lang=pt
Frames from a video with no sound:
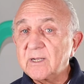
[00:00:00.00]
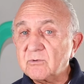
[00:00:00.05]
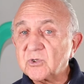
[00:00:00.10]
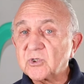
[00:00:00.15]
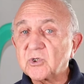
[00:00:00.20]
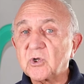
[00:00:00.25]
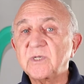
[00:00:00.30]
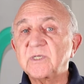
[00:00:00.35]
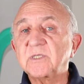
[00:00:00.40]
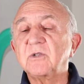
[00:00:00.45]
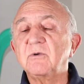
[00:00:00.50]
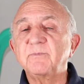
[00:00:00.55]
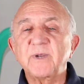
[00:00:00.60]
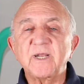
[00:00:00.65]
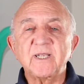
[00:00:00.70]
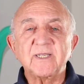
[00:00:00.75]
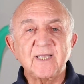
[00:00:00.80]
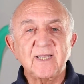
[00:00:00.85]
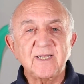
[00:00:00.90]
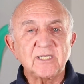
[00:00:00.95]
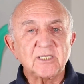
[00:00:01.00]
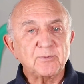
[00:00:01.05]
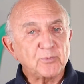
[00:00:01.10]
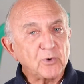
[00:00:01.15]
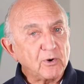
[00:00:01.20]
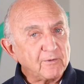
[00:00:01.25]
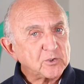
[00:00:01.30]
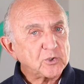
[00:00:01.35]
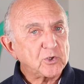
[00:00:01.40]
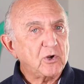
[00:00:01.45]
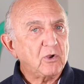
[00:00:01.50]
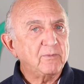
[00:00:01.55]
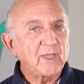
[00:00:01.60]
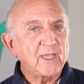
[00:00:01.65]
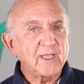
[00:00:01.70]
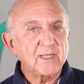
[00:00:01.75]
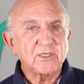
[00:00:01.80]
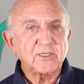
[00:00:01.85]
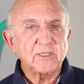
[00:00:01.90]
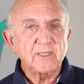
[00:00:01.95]
que não só estão presentes
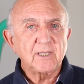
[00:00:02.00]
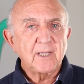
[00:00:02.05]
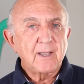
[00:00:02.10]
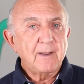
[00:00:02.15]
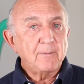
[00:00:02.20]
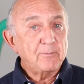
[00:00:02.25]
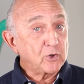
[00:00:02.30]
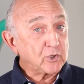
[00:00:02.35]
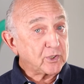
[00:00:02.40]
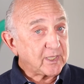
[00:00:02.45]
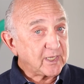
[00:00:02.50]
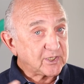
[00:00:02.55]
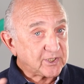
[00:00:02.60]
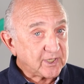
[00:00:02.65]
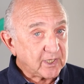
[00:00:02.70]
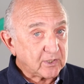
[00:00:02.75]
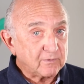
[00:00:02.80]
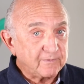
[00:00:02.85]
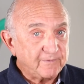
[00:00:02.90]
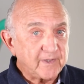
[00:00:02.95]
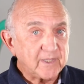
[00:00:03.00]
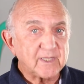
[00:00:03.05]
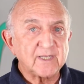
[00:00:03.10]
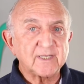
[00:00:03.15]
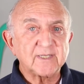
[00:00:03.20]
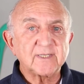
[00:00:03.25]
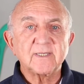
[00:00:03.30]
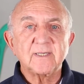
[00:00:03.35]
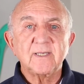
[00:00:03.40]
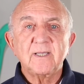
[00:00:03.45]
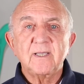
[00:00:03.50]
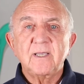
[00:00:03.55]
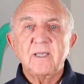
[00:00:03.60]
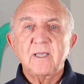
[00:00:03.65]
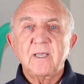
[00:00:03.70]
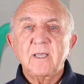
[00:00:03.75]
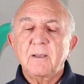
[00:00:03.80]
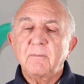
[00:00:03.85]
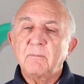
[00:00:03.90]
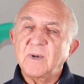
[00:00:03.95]
profissionalmente, protegendo vidas,
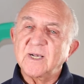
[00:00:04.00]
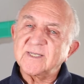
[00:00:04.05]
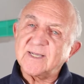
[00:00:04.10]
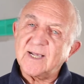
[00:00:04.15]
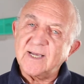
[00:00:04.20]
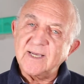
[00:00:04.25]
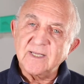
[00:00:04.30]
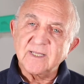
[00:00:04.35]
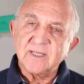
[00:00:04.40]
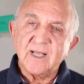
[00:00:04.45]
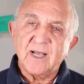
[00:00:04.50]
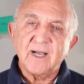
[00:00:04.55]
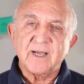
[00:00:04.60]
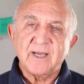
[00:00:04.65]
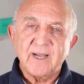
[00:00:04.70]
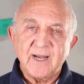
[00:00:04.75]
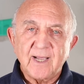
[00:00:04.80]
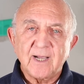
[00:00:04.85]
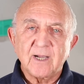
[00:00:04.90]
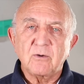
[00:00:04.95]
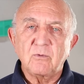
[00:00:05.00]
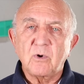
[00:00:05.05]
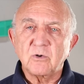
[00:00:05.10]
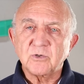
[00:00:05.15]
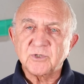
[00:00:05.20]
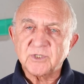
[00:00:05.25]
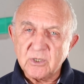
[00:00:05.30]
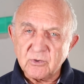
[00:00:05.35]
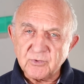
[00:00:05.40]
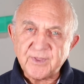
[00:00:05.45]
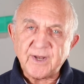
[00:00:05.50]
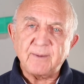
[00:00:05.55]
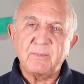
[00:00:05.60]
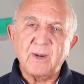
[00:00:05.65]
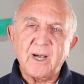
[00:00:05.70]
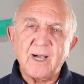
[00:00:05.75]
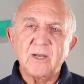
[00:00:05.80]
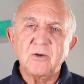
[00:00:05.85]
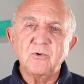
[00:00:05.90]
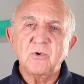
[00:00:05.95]
mas ainda agregam ao seu
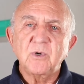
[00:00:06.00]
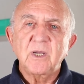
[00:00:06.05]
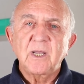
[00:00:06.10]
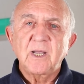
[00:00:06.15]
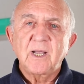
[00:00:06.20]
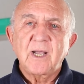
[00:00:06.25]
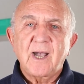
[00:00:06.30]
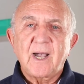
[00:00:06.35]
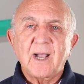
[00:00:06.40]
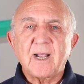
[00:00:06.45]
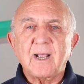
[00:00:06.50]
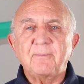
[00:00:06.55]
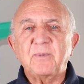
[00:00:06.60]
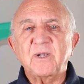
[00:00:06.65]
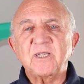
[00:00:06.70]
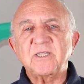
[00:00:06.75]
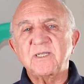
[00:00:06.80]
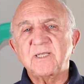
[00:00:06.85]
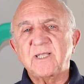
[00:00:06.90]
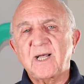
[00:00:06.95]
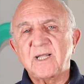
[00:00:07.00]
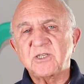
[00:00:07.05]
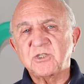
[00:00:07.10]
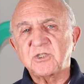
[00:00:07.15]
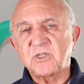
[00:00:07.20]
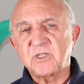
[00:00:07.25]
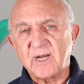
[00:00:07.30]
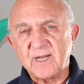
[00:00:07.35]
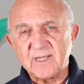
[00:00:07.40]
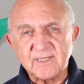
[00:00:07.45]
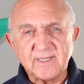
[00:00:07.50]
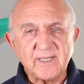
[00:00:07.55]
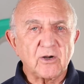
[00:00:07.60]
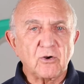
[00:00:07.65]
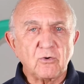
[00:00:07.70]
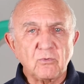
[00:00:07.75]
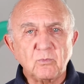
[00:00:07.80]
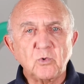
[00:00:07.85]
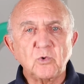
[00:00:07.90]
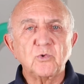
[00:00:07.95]
trabalho a capacidade de
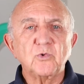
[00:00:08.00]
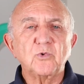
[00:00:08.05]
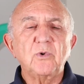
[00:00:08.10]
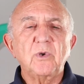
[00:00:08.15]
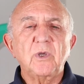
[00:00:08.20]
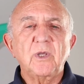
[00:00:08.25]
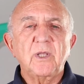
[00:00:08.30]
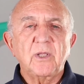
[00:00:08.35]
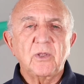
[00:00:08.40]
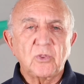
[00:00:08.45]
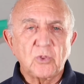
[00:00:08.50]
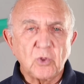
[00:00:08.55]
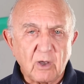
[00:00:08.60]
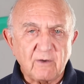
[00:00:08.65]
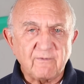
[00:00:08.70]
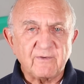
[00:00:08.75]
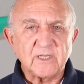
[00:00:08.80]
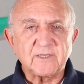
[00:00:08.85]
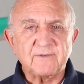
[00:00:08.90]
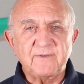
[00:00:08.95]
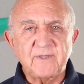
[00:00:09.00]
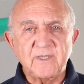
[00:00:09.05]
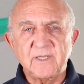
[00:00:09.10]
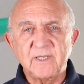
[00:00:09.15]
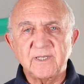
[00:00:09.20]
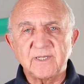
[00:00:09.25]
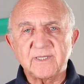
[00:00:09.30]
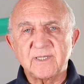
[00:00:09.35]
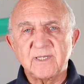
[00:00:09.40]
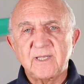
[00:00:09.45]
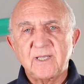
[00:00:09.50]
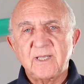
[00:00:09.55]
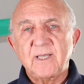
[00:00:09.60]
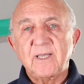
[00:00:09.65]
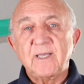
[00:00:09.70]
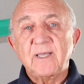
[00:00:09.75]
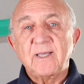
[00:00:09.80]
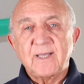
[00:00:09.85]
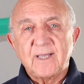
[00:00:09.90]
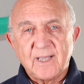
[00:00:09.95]
trazer ao mundo novas vidas.
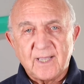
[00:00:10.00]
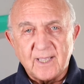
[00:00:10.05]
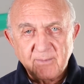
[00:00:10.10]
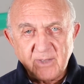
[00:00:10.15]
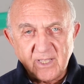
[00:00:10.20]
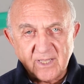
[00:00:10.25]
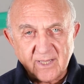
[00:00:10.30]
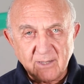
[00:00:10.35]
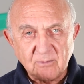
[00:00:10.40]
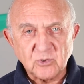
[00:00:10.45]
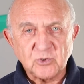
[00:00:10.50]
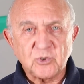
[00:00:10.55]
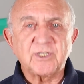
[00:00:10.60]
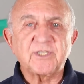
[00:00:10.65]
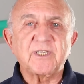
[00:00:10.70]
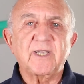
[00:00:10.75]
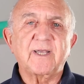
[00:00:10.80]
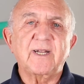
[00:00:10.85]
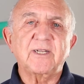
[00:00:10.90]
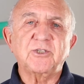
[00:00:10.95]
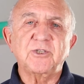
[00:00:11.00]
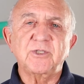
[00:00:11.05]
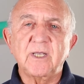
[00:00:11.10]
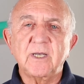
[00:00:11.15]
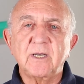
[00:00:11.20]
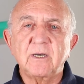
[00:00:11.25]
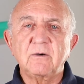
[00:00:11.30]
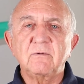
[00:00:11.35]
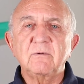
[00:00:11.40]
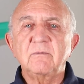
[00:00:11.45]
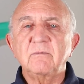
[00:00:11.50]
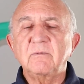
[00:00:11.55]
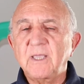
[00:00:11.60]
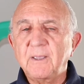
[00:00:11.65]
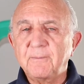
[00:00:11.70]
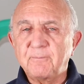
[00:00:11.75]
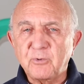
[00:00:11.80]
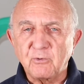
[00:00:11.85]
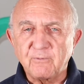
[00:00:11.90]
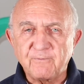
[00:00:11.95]
Remetemos nossa gratidão
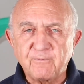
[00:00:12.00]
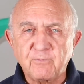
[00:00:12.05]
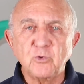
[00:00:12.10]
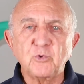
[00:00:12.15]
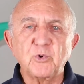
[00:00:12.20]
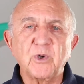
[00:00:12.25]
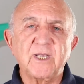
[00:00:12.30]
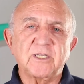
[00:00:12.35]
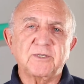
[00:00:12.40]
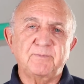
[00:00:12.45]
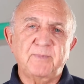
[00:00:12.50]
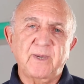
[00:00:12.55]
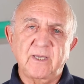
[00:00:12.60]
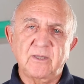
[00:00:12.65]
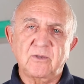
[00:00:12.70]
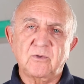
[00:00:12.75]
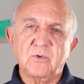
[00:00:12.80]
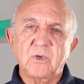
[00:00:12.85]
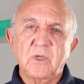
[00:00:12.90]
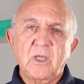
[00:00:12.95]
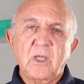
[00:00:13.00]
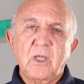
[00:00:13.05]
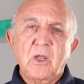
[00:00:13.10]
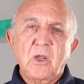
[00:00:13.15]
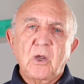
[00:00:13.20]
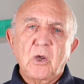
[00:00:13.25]
e profundo respeito.